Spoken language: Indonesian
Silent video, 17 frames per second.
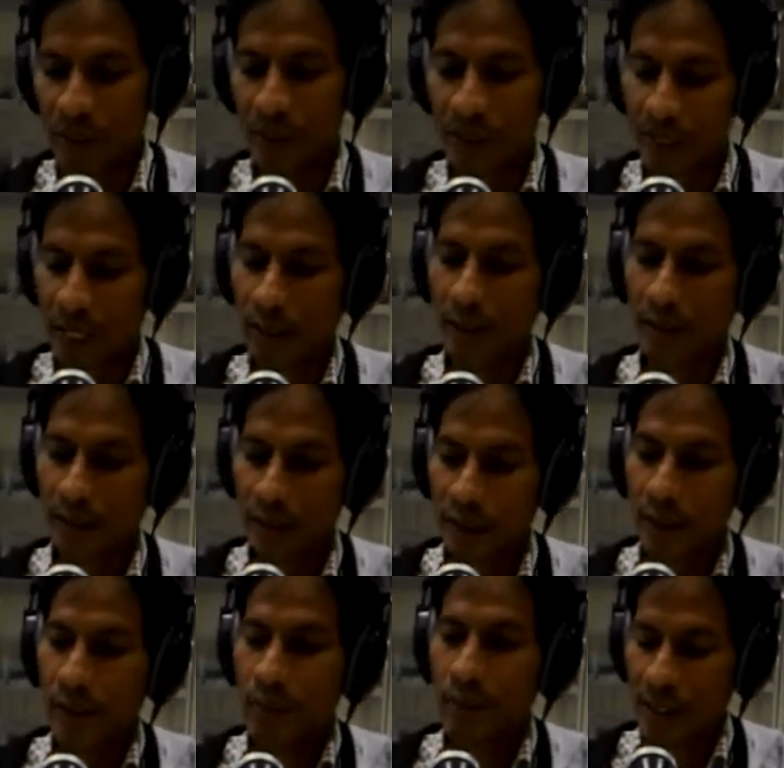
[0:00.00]
Dan
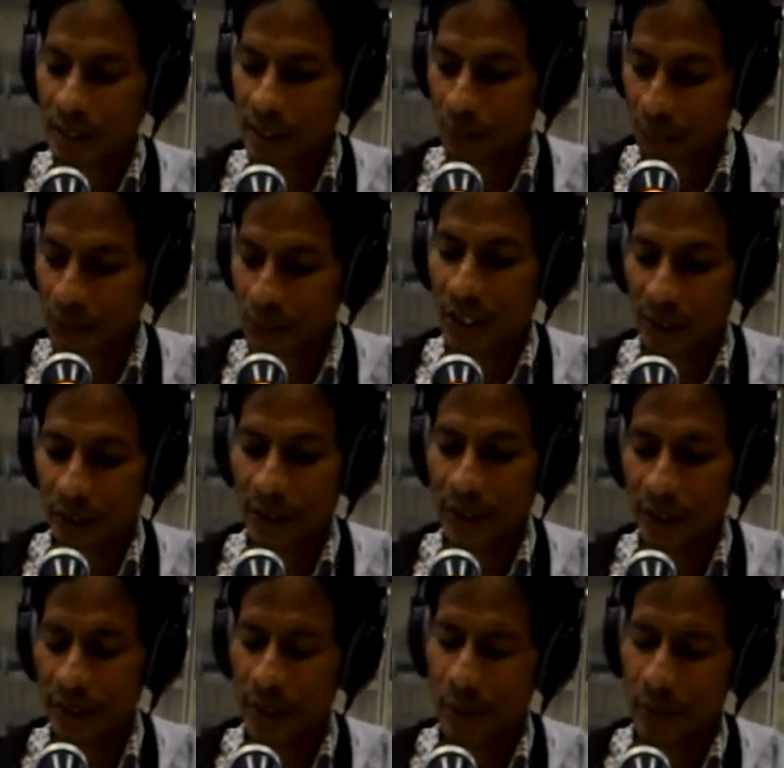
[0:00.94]
masih bisa
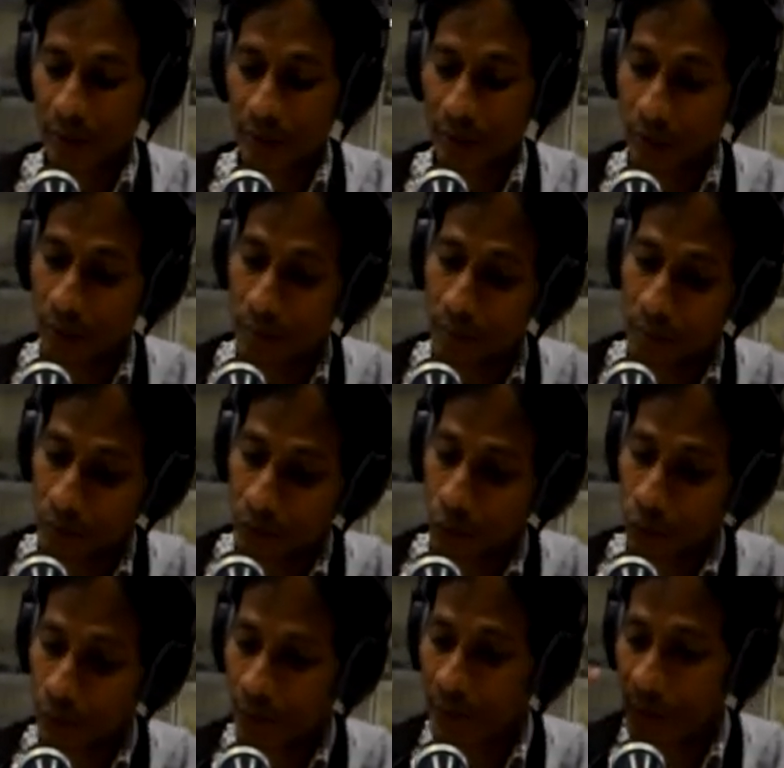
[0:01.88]
saja dia ber, ah,
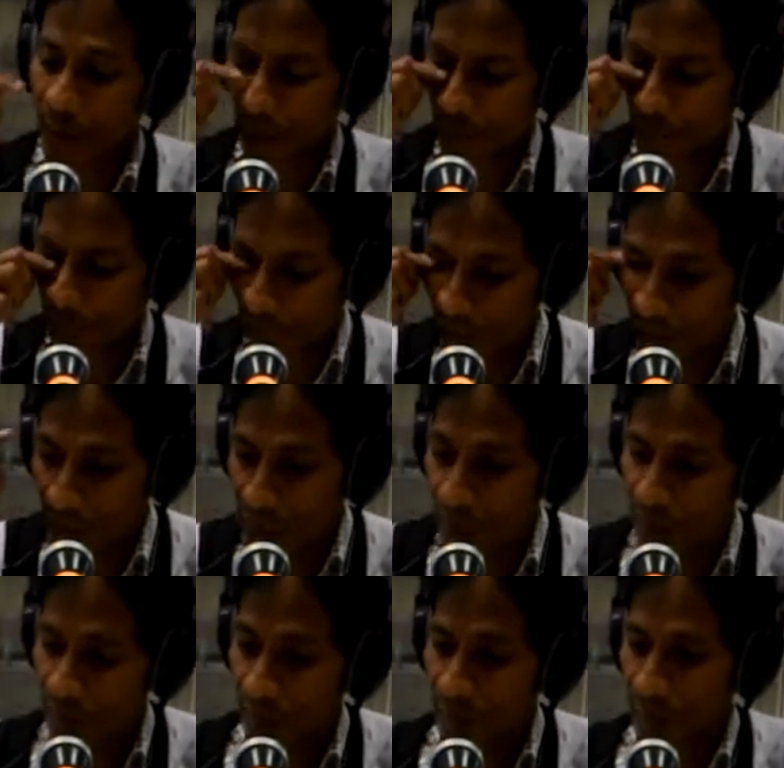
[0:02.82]
berkhotbah dengan baik
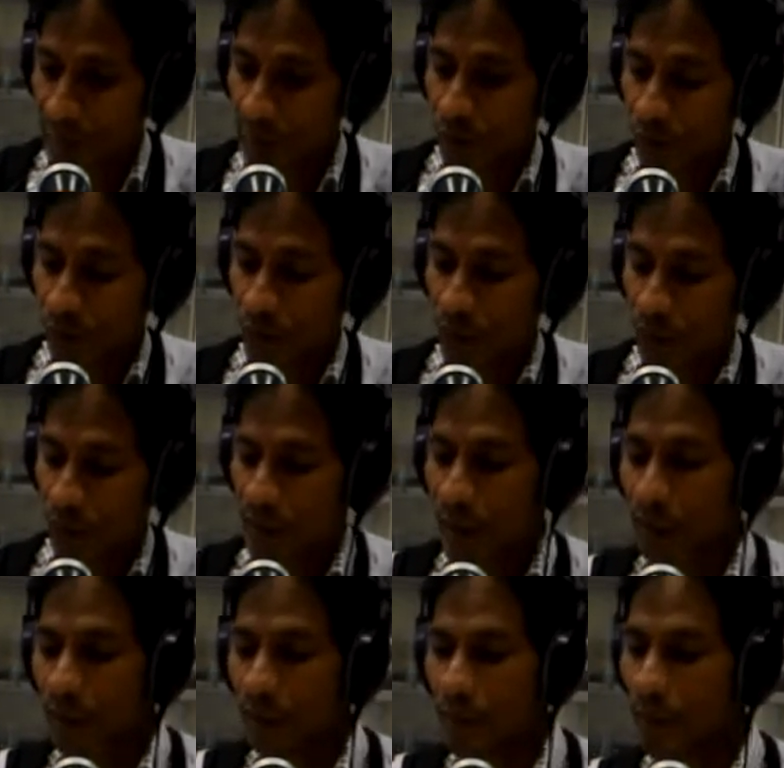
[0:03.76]
saudara
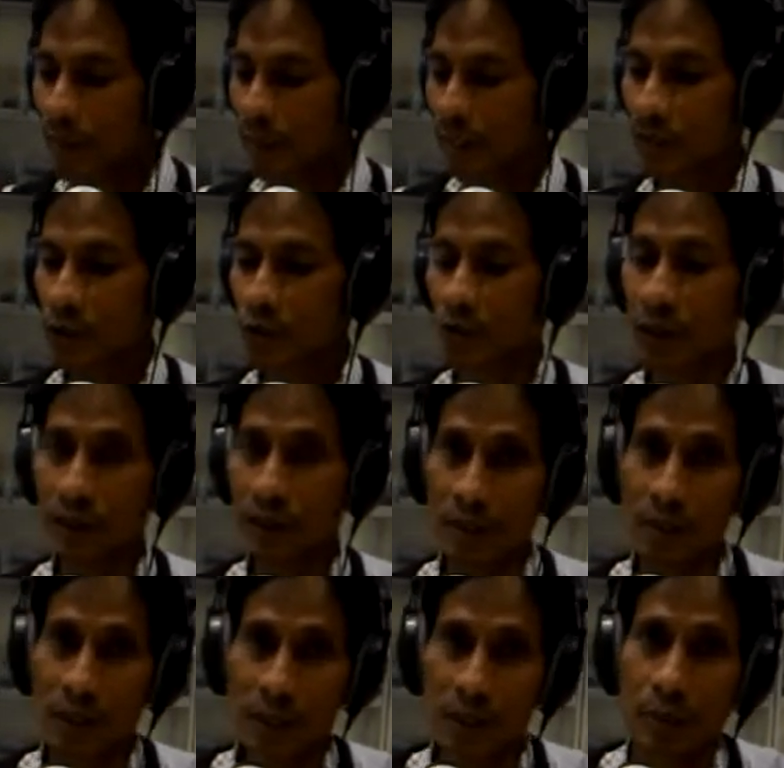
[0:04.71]
karena memang dia sudah
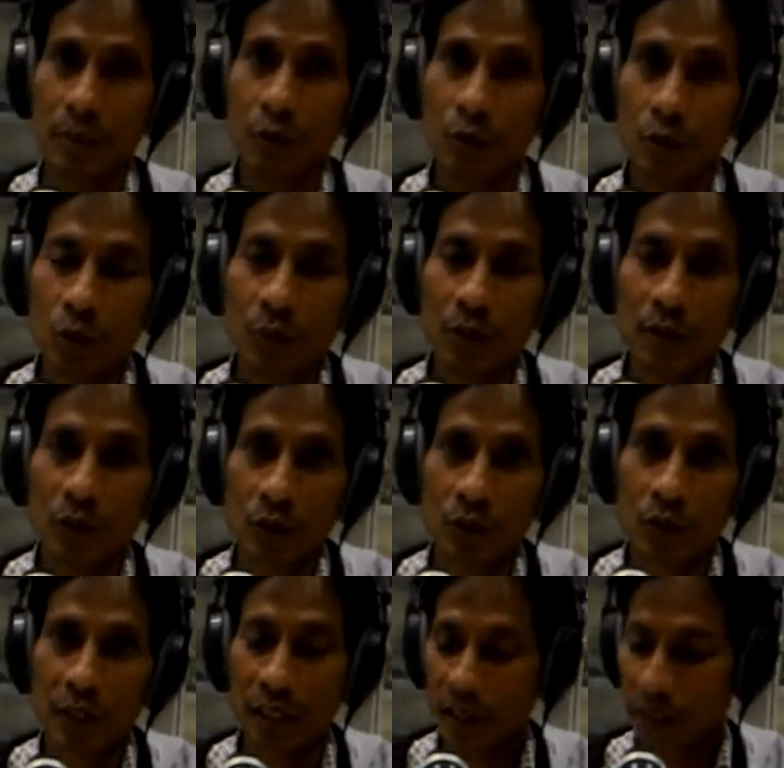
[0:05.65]
terbiasa berkhotbah
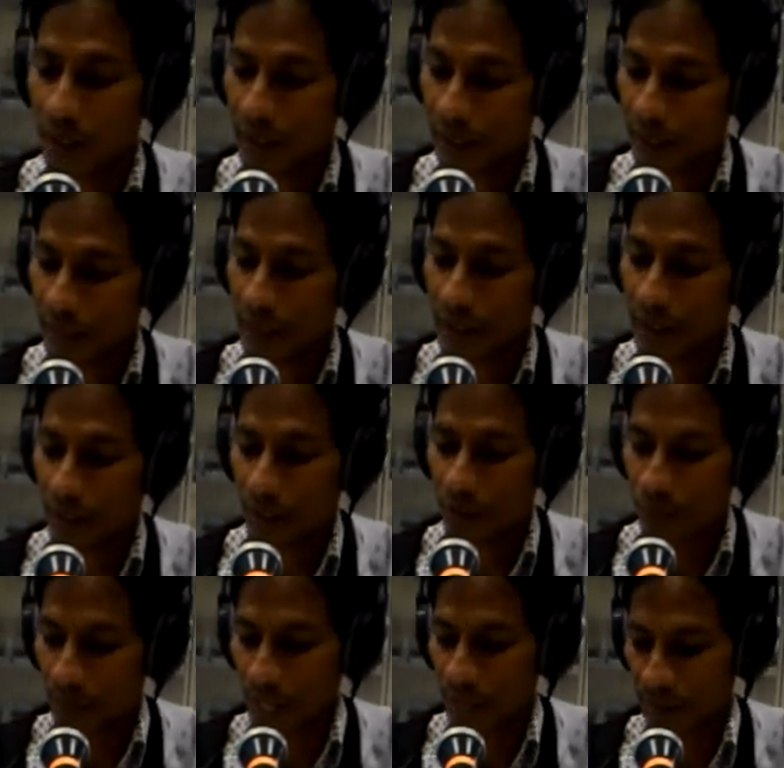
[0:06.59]
saudara. Nanti kita
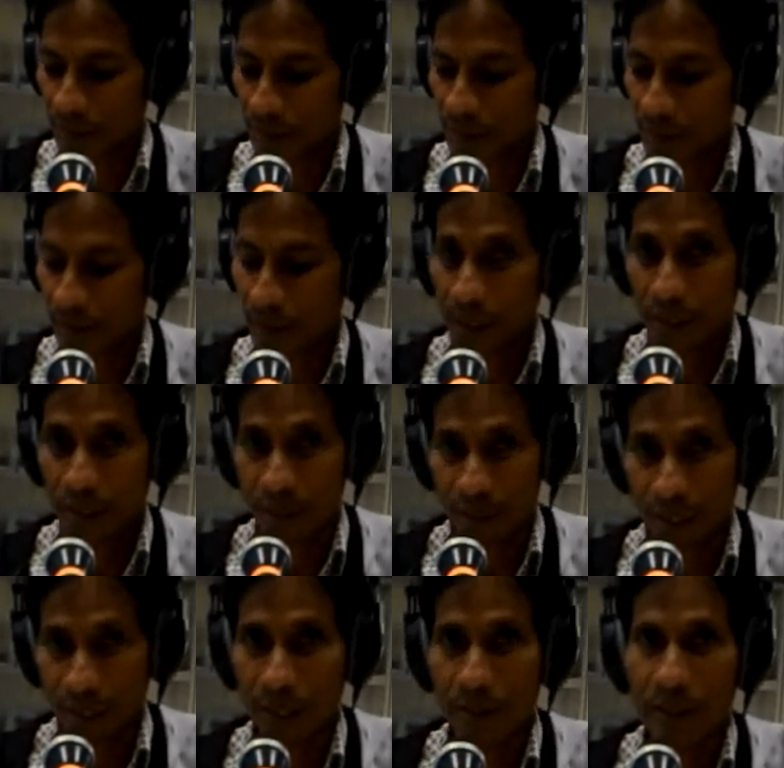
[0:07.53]
akan bahas lebih
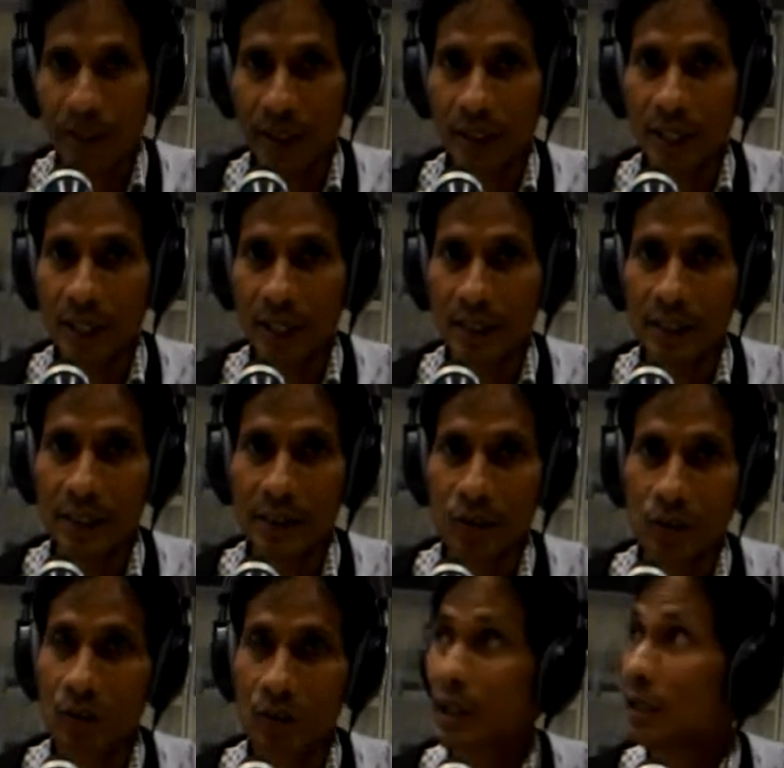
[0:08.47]
dalam mengenai hal ini
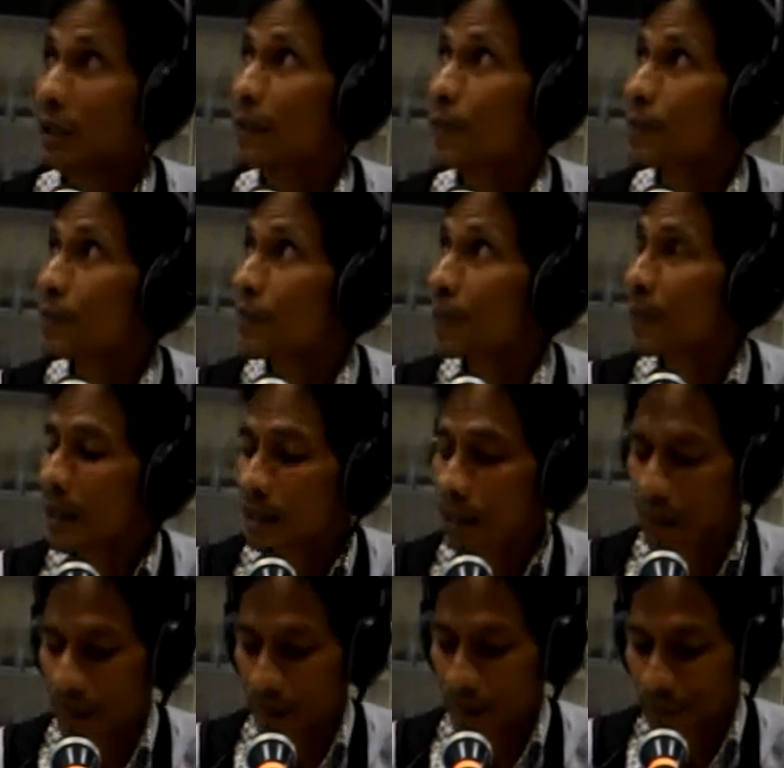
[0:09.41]
saudara.
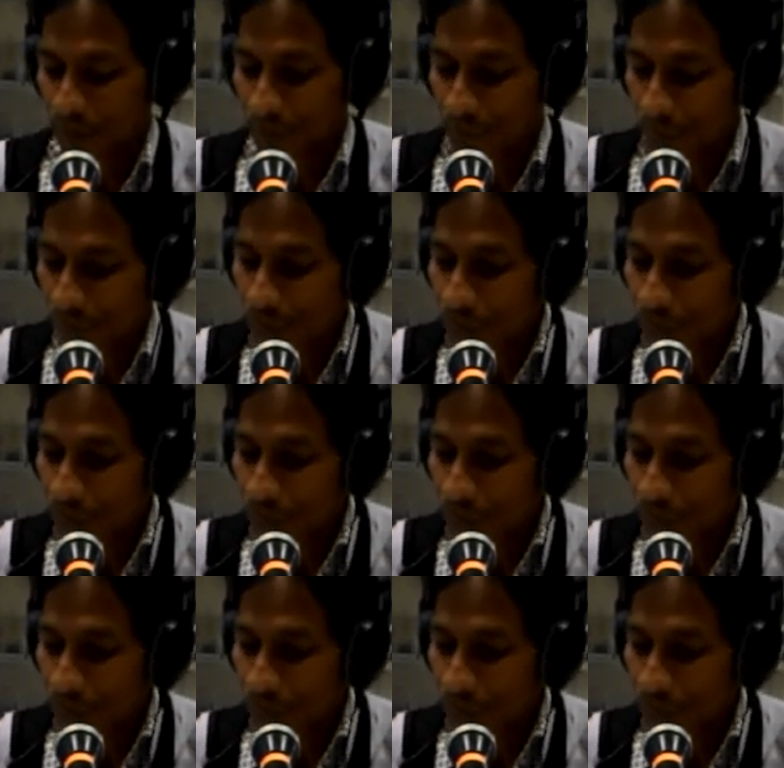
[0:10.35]
Nah,